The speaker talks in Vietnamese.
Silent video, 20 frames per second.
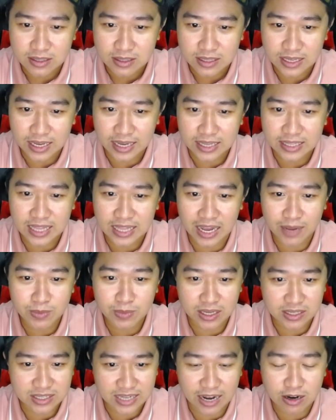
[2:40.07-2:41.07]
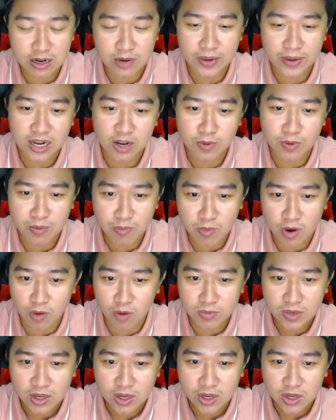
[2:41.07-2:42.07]
Ngày 8 tháng 6 năm 2021,
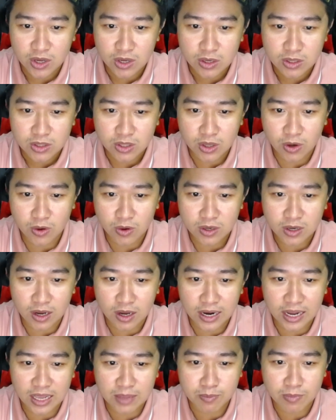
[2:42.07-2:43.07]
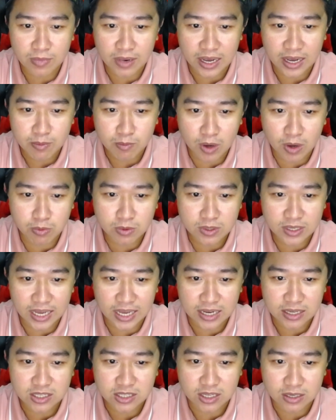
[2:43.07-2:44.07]
tôi có lên mạng bóc
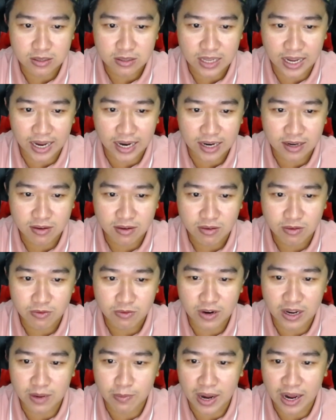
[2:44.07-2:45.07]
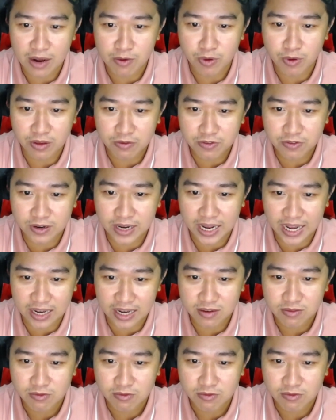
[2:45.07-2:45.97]
trần sự thật về bà Nguyễn Phương Hằng,